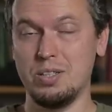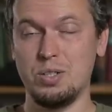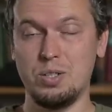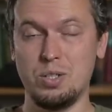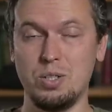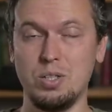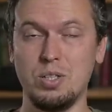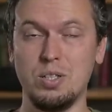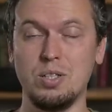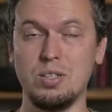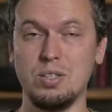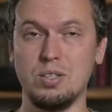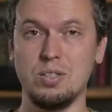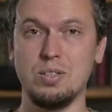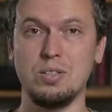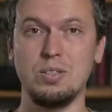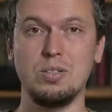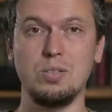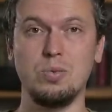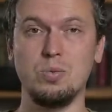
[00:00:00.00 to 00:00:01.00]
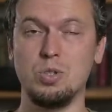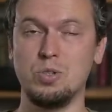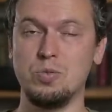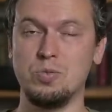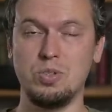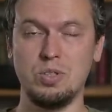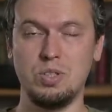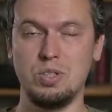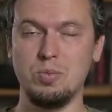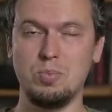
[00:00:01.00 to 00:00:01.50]
точнее, э,
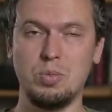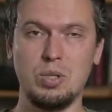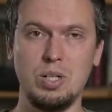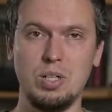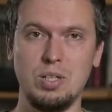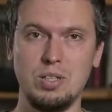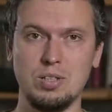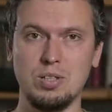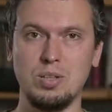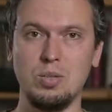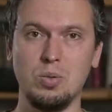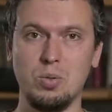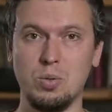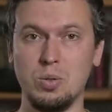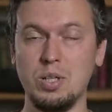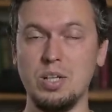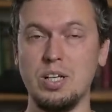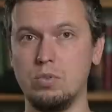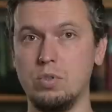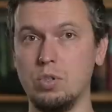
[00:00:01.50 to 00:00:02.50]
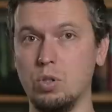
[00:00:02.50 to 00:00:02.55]
дауншифтинг неправильное слово.